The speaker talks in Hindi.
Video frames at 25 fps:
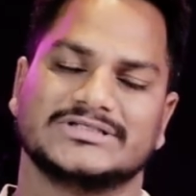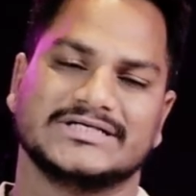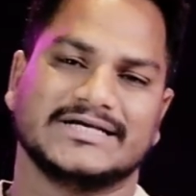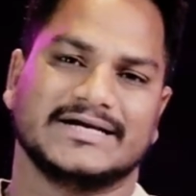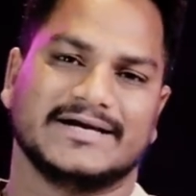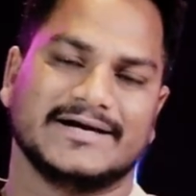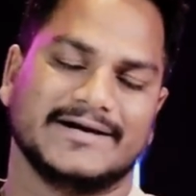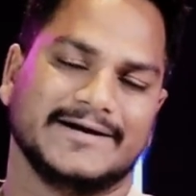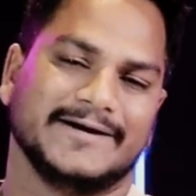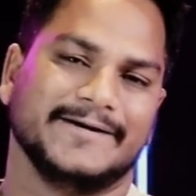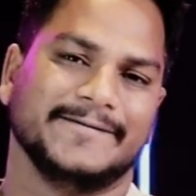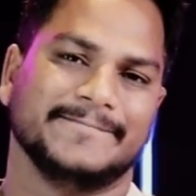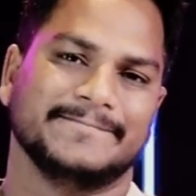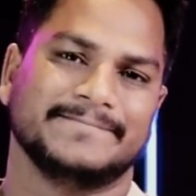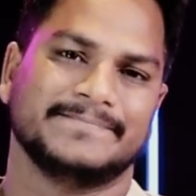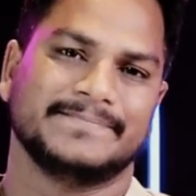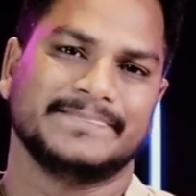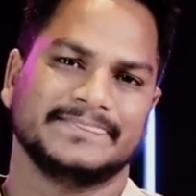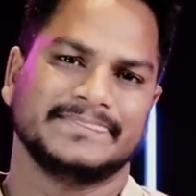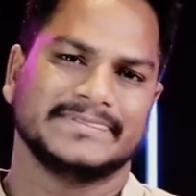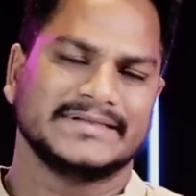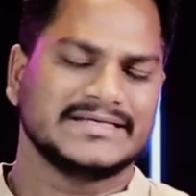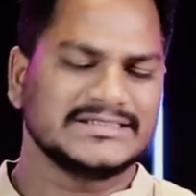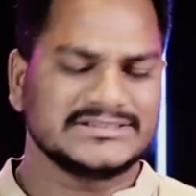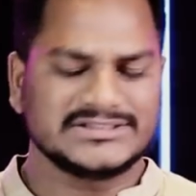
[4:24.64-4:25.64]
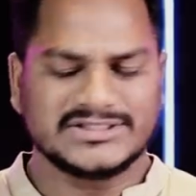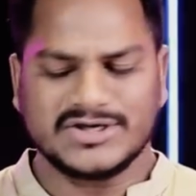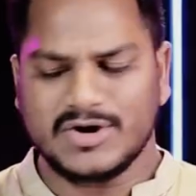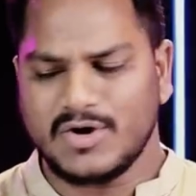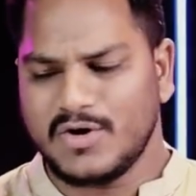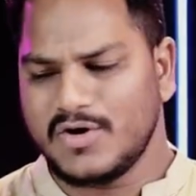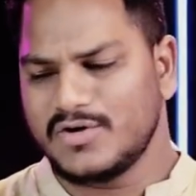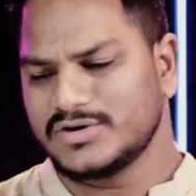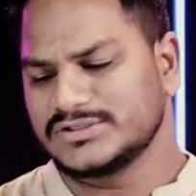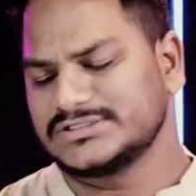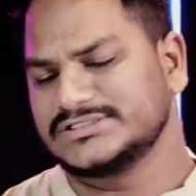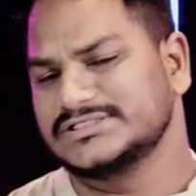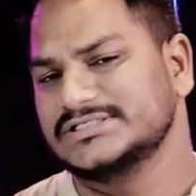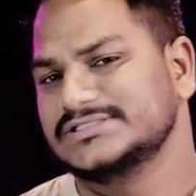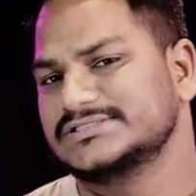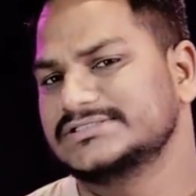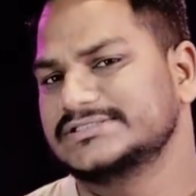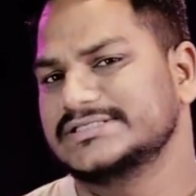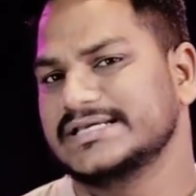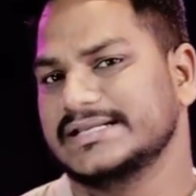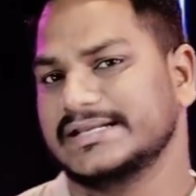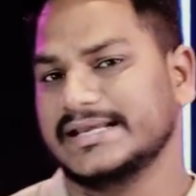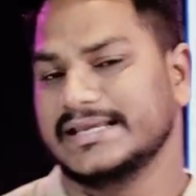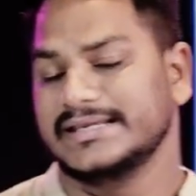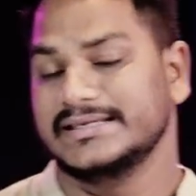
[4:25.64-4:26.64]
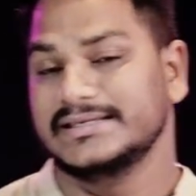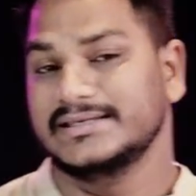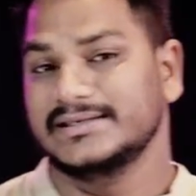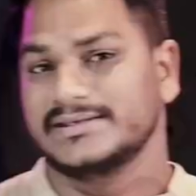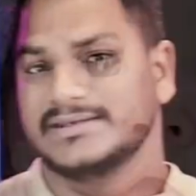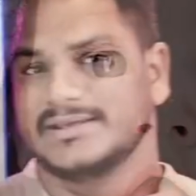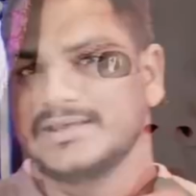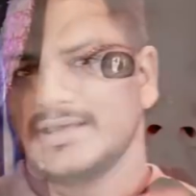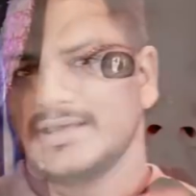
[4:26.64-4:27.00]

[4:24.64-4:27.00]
से करें किसी और चीज से नहीं